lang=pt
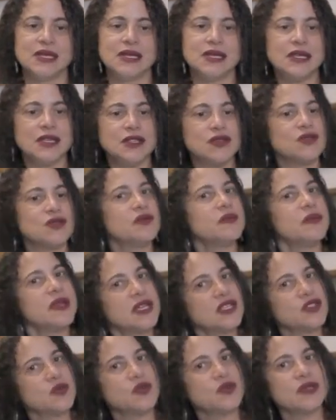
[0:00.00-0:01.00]
Isso
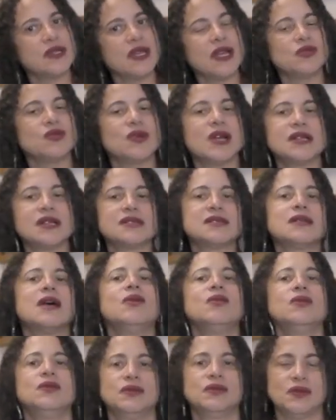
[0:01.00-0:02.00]
mesmo na
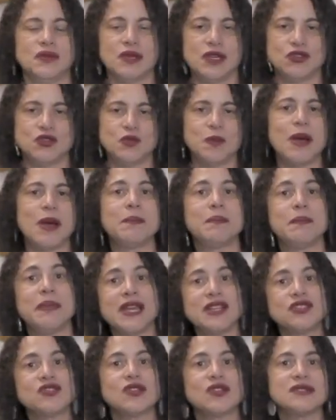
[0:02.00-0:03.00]
educação, né? os
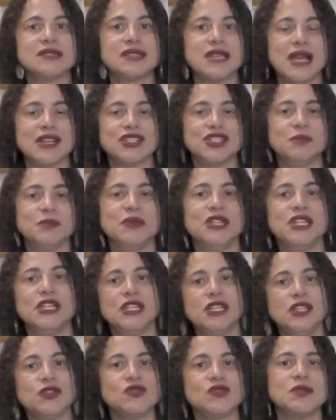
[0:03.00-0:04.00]
papéis sociais de
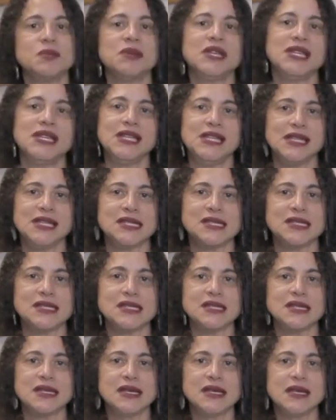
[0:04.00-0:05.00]
meninos e
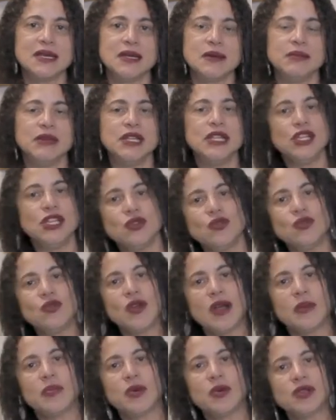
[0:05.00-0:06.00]
meninas. Menino
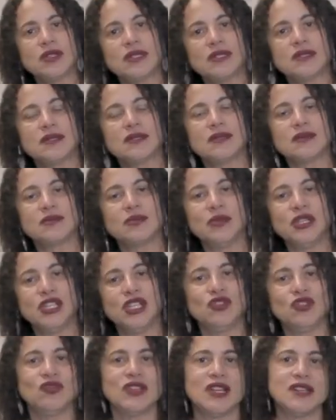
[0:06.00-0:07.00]
nunca pode, o
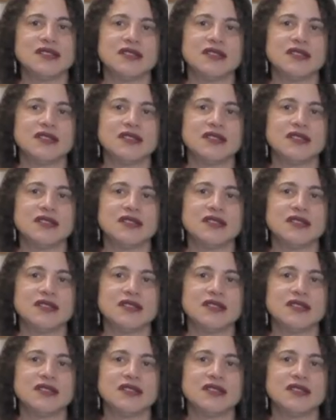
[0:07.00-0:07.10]
menino tem